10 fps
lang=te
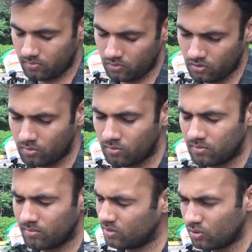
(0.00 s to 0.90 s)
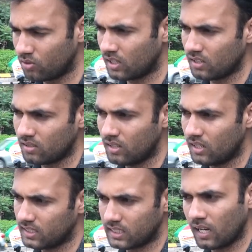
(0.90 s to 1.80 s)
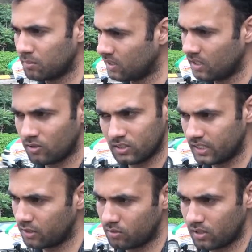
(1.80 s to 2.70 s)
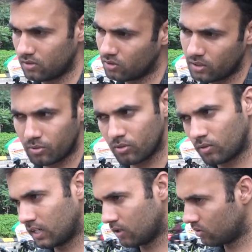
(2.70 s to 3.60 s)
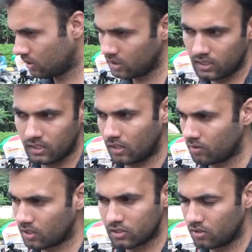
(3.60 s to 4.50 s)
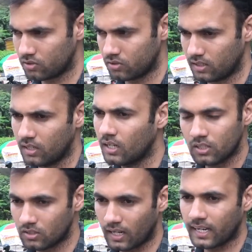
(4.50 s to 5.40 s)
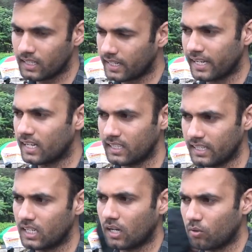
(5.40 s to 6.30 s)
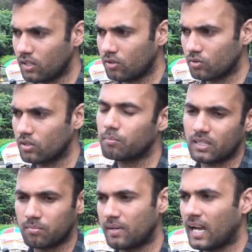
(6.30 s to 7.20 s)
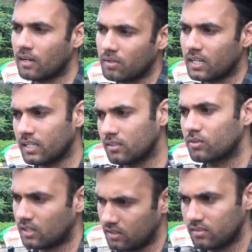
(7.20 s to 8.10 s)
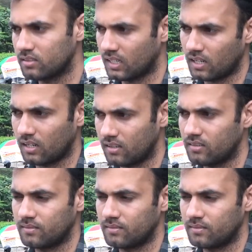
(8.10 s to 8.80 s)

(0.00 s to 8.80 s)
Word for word: ముందు ముందు కూడా లైక్ చాలా మంది అలా వచ్చారు కూడా సో ఇప్పుడు వాళ్ళకి కూడా ఇది అవకాశాలు వస్తున్నాయి సో నాకైతే కెరీర్ అయితే ఎండ్ అవ్వదు అనుకుంటున్నా బట్ బ్లాక్ మార్క్ అయితే ఉంటుంది జనరల్గా